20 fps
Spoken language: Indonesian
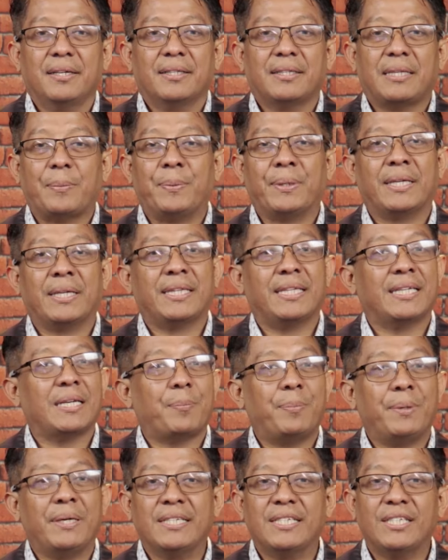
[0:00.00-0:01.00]
Tapi ketika
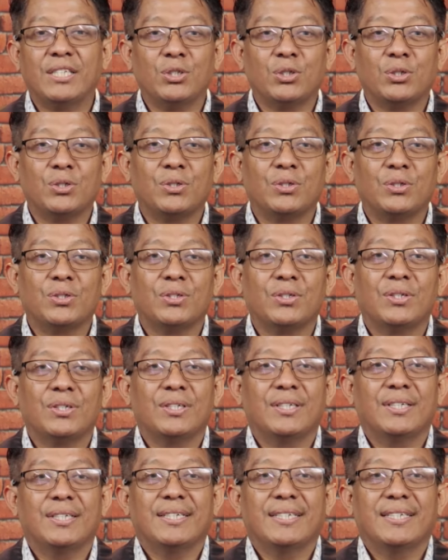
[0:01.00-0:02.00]
pensiun,
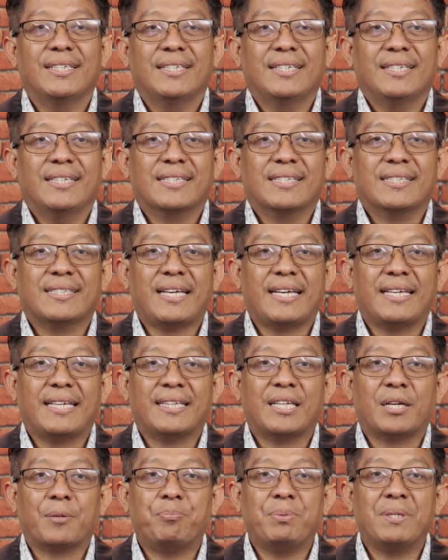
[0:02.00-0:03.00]
saya
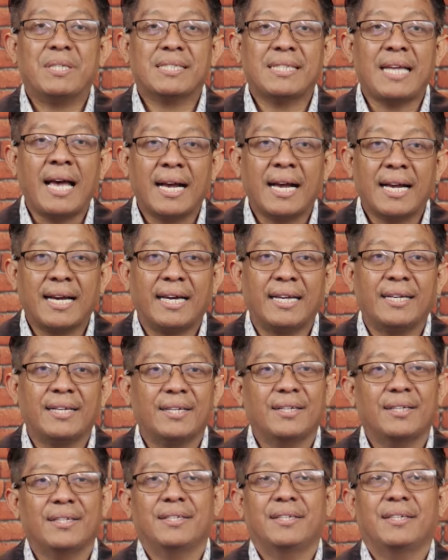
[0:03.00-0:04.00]
terpisahkan
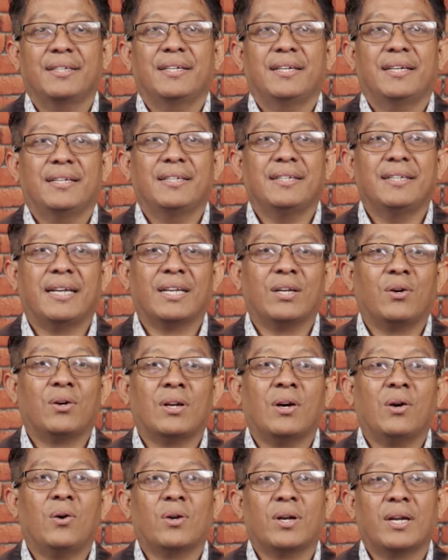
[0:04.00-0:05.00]
dari
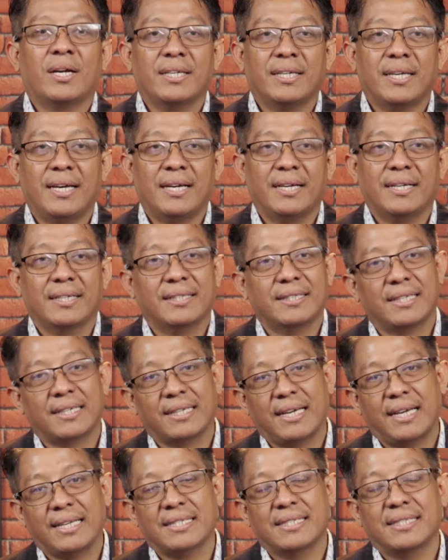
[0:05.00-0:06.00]
orang-orang yang
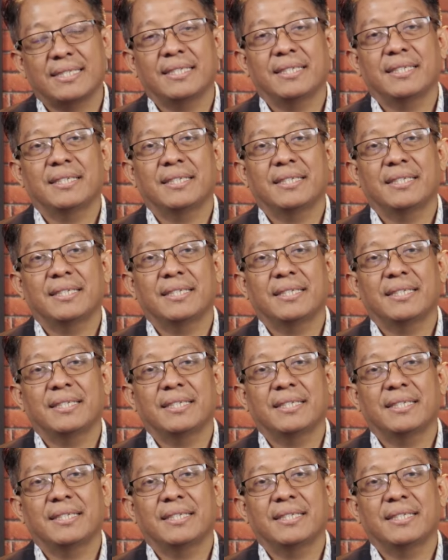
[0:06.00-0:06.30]
terkasih.